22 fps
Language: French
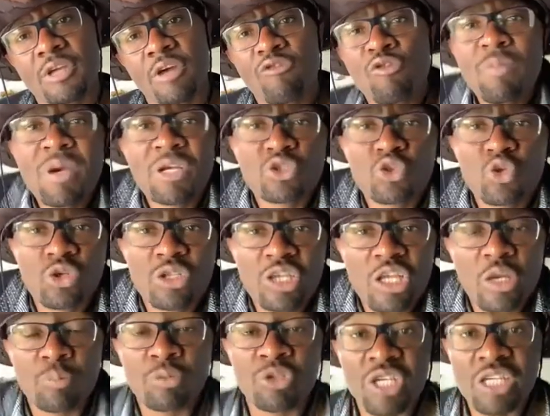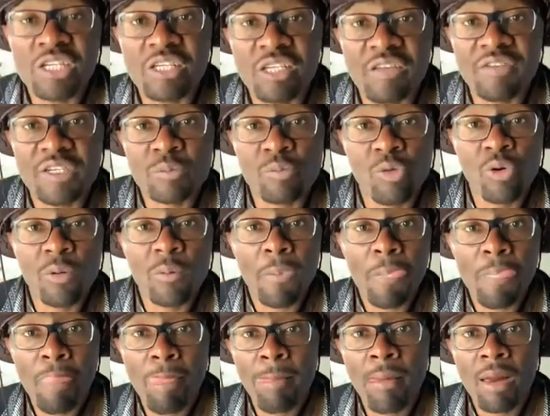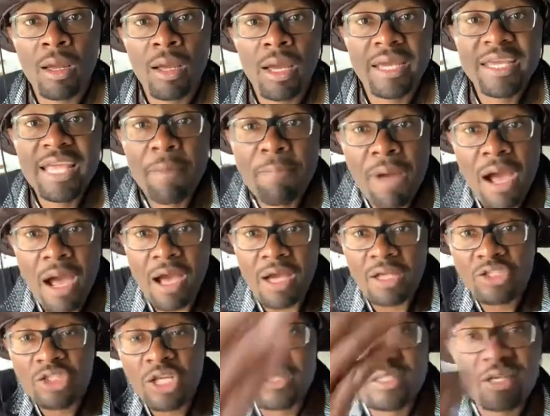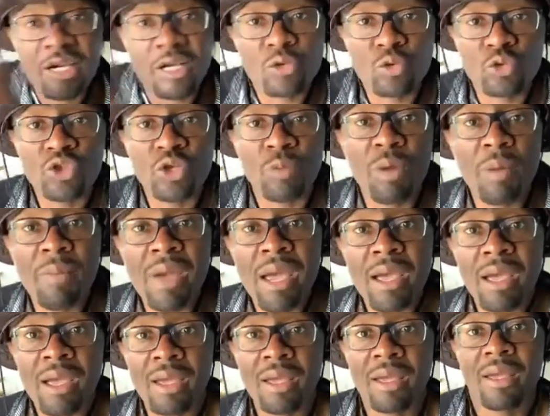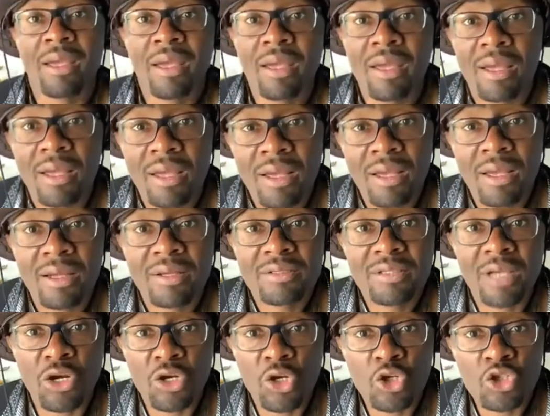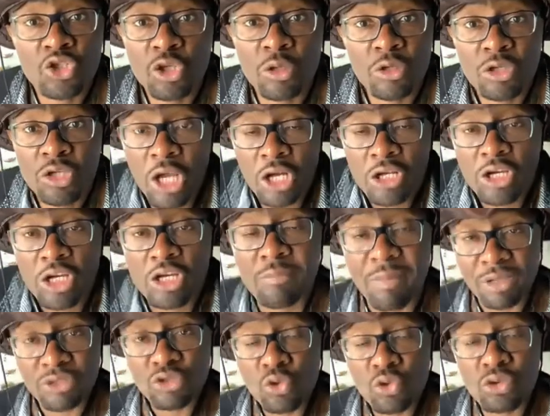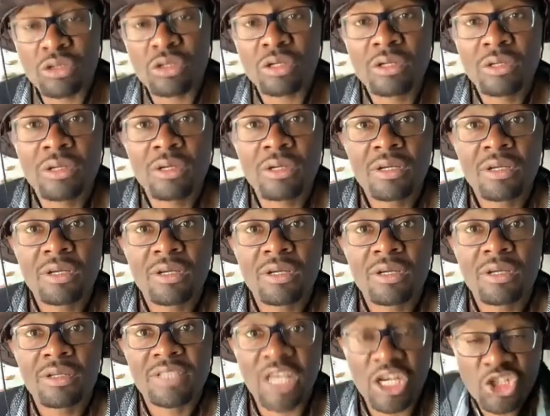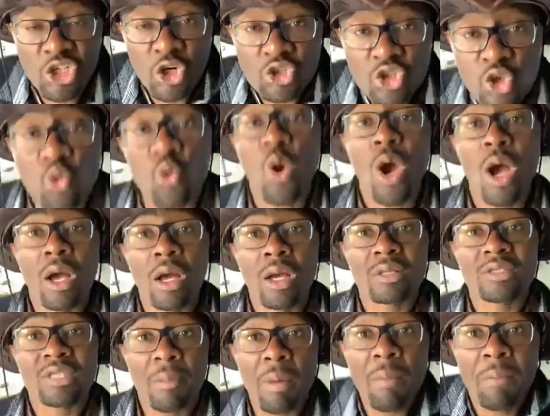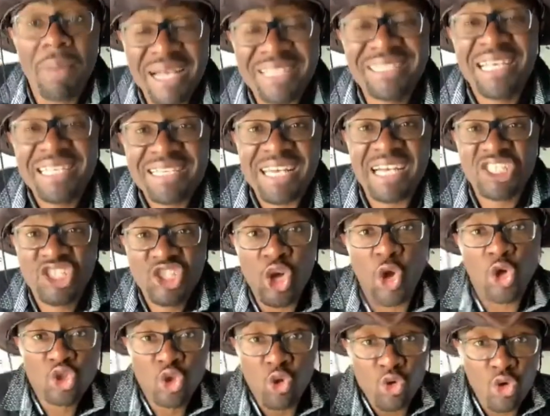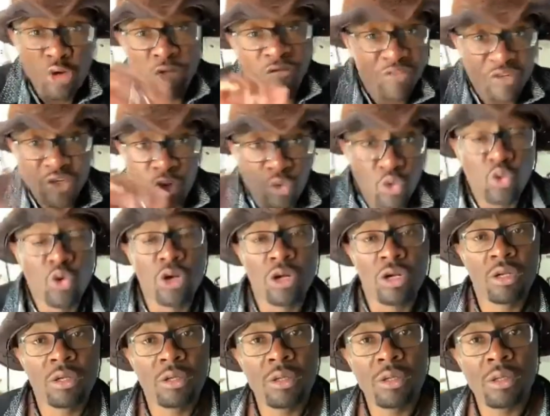Vous m'insultez depuis que j'ai quitté Facebook. Il n'y a pas un seul direct où je me mets sans que quelqu'un ne m'insulte. Ça change quoi Est-ce que ça change une virgule